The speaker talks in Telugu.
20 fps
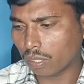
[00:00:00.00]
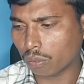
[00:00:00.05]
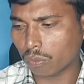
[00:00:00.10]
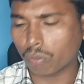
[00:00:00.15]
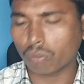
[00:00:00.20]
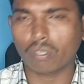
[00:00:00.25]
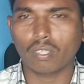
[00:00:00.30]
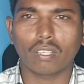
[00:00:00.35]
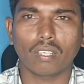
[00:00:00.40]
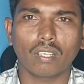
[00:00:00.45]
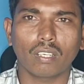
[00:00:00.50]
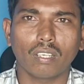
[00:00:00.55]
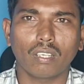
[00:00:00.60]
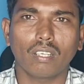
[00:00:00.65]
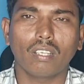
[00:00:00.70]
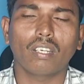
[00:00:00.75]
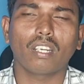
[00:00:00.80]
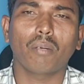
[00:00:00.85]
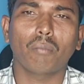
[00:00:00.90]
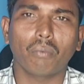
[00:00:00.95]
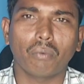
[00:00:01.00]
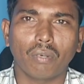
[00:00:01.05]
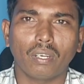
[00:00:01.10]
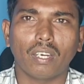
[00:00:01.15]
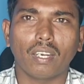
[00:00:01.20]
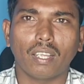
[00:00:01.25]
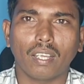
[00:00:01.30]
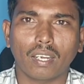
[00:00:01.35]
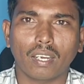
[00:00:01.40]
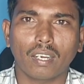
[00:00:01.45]
ఇంకొక రెండు మూడు
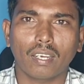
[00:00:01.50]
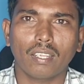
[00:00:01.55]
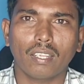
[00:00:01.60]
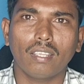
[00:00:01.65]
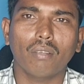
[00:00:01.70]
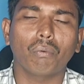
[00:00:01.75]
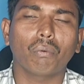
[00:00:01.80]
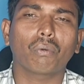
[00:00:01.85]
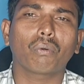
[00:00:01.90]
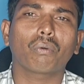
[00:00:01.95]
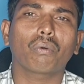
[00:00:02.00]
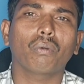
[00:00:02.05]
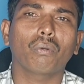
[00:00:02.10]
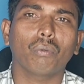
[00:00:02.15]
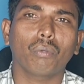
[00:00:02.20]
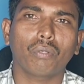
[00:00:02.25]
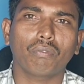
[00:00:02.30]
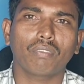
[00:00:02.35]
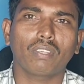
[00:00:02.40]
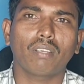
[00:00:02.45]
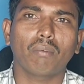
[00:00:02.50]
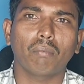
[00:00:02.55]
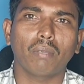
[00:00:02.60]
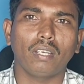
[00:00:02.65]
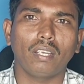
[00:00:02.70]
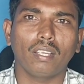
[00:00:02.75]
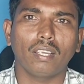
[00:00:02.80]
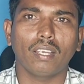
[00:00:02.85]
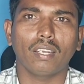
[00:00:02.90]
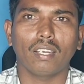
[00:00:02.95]
నెలలు ఆగండి ఒక్కొక్క నోటిఫికేషన్
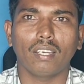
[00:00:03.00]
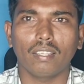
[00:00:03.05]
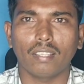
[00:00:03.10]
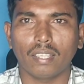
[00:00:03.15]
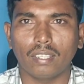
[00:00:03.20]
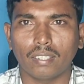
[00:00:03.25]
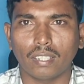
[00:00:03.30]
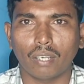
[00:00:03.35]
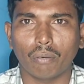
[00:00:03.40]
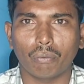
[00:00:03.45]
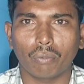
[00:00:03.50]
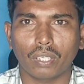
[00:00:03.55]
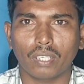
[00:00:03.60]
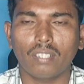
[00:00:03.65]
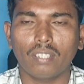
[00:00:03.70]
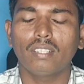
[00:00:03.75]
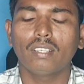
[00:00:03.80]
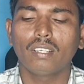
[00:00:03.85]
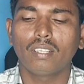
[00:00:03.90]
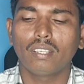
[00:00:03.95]
మెల్లిగా రిలీజ్ అవుతూ ఉంటాయి